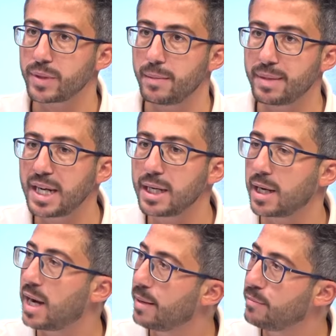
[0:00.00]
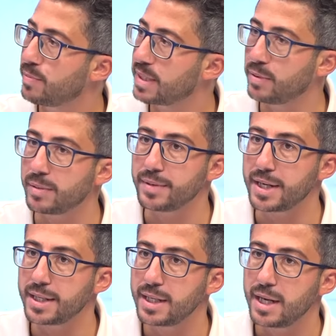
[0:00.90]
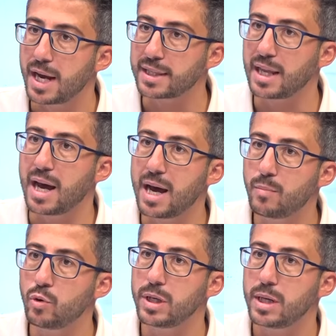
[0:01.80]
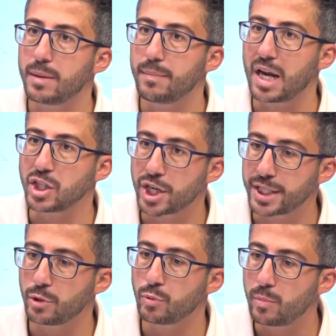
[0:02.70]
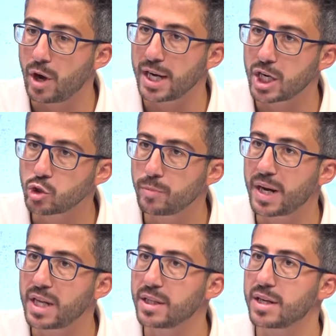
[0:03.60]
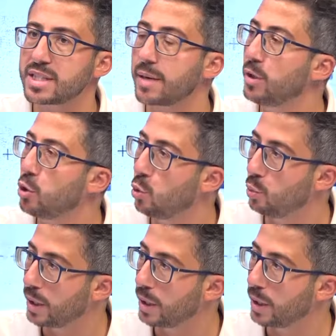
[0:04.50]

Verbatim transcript: بكل العالم مش بس بلبنان التعامل مع الجريح ومعالجته بغض النظر مين هو